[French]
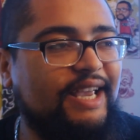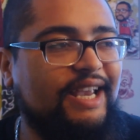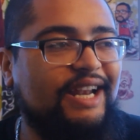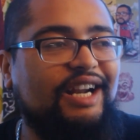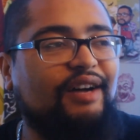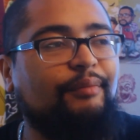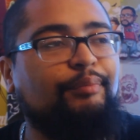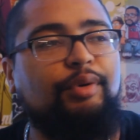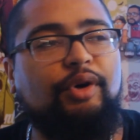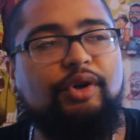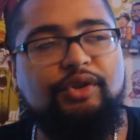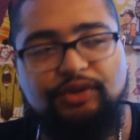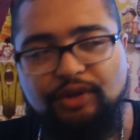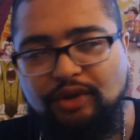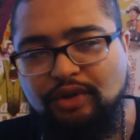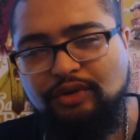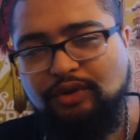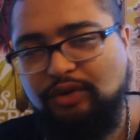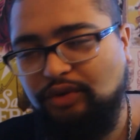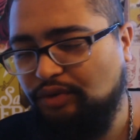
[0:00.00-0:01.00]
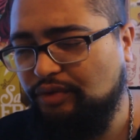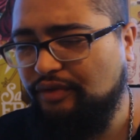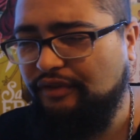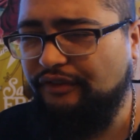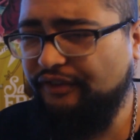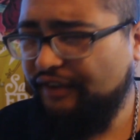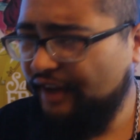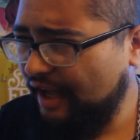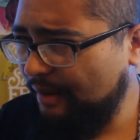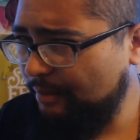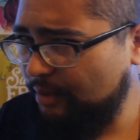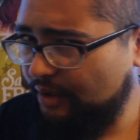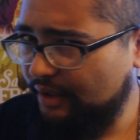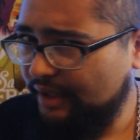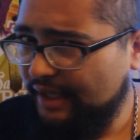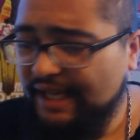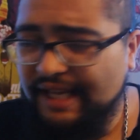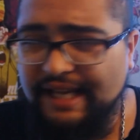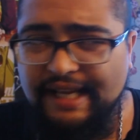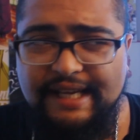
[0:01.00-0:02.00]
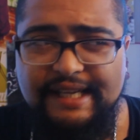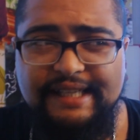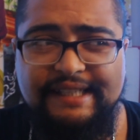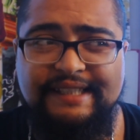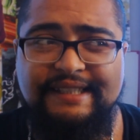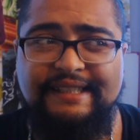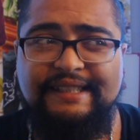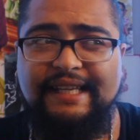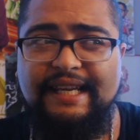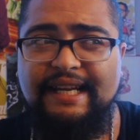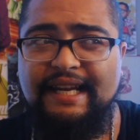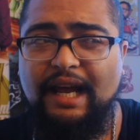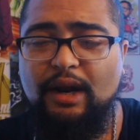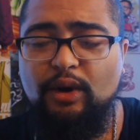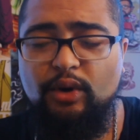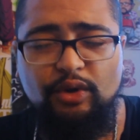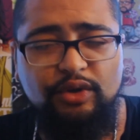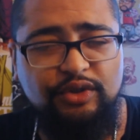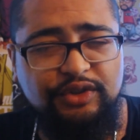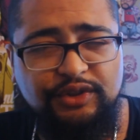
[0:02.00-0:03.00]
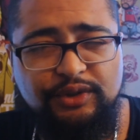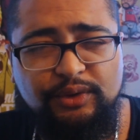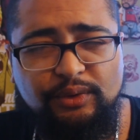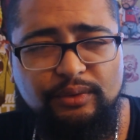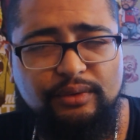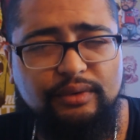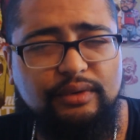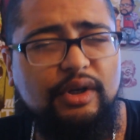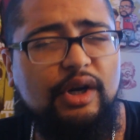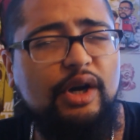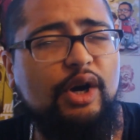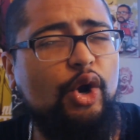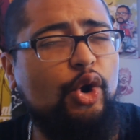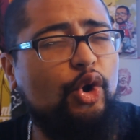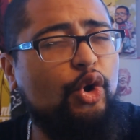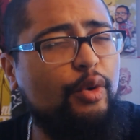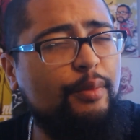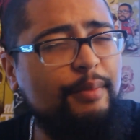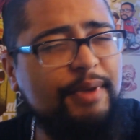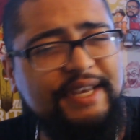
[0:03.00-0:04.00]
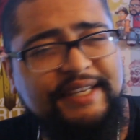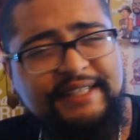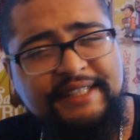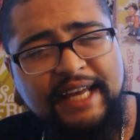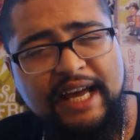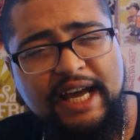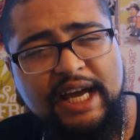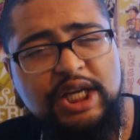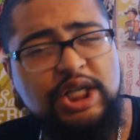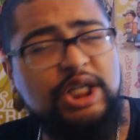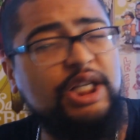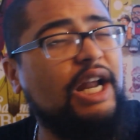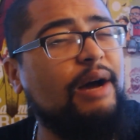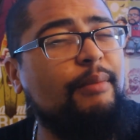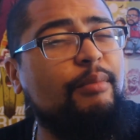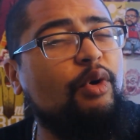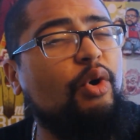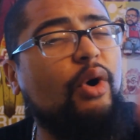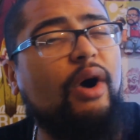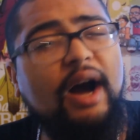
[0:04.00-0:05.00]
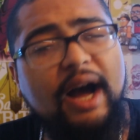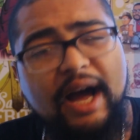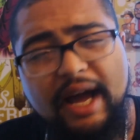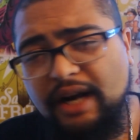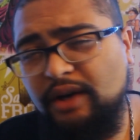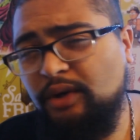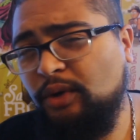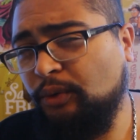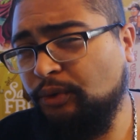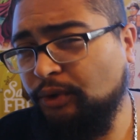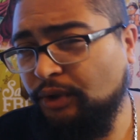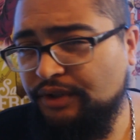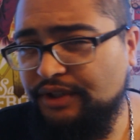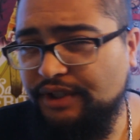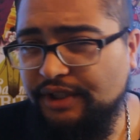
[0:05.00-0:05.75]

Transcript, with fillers: et l'important dans une fable, c'est la leçon le message, la morale qu'on en